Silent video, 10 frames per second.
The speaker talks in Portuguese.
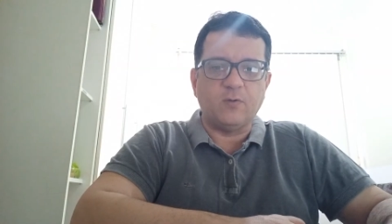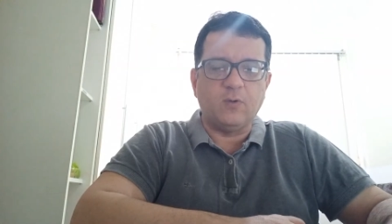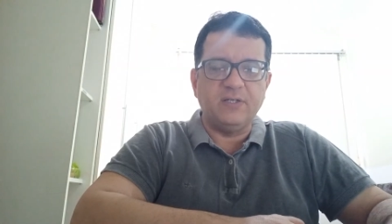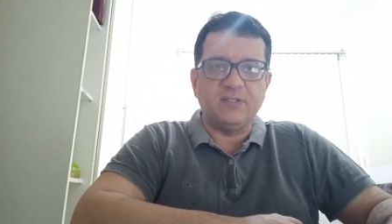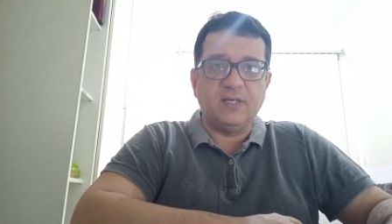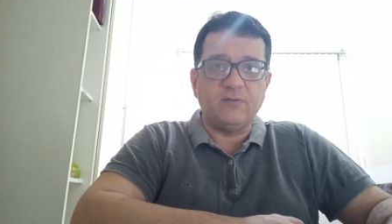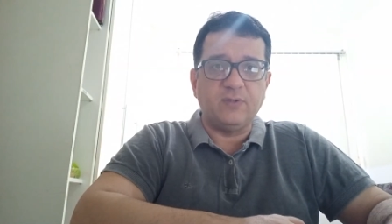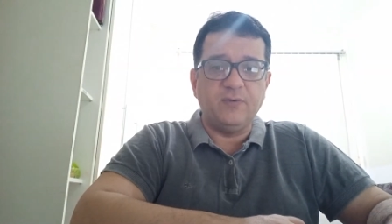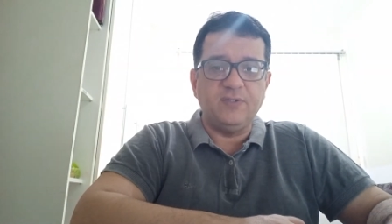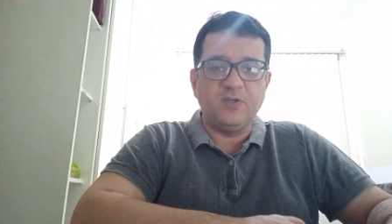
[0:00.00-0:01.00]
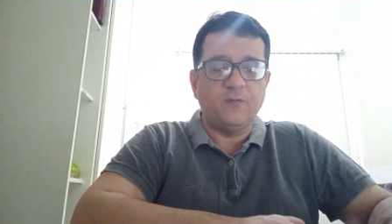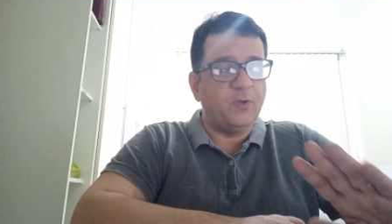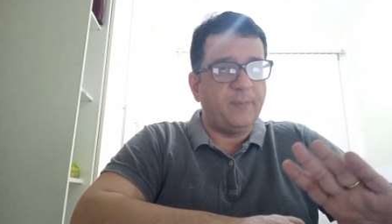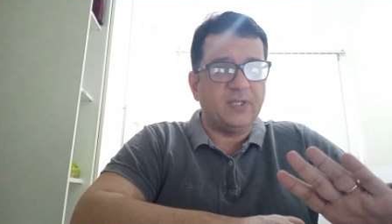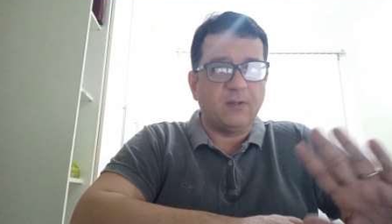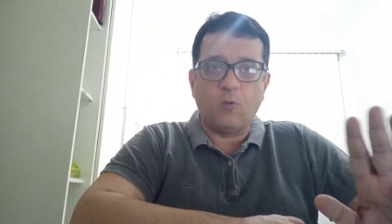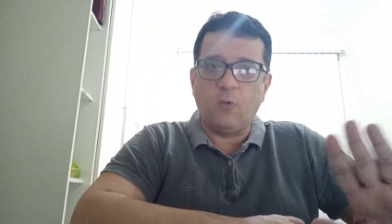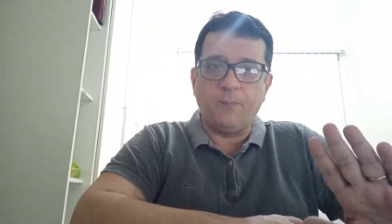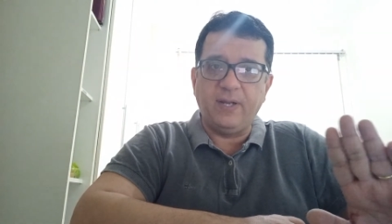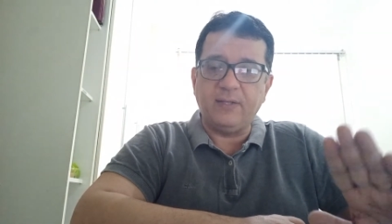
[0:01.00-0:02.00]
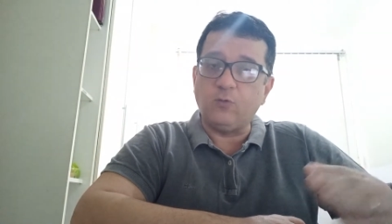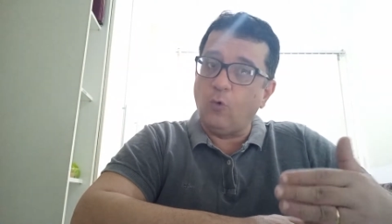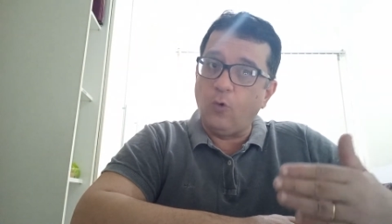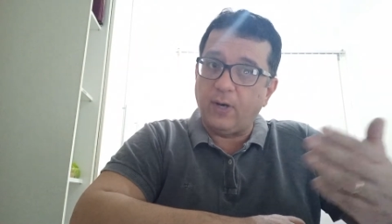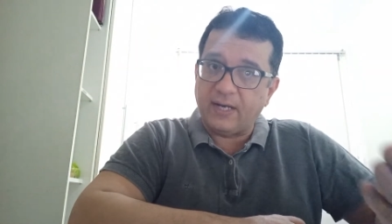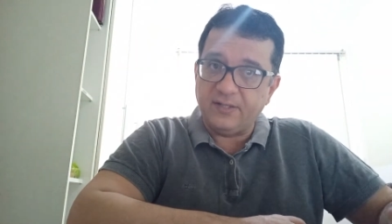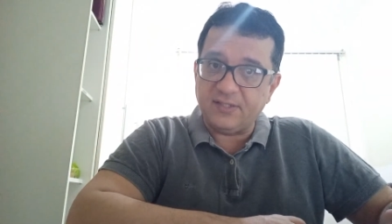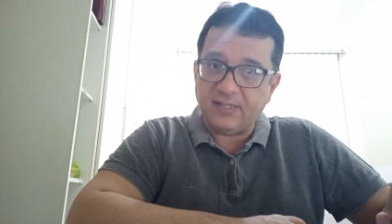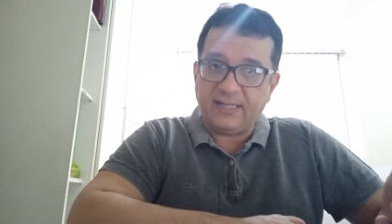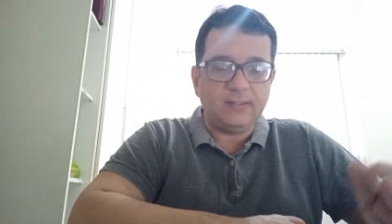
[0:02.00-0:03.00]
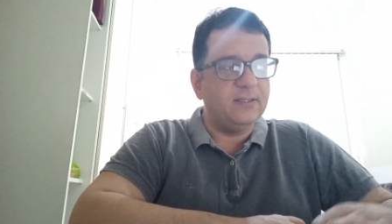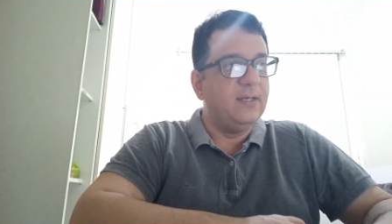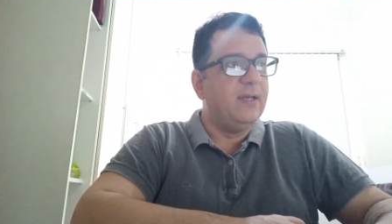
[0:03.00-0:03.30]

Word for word: que o candidato tenha o ensino fundamental completo ou a candidata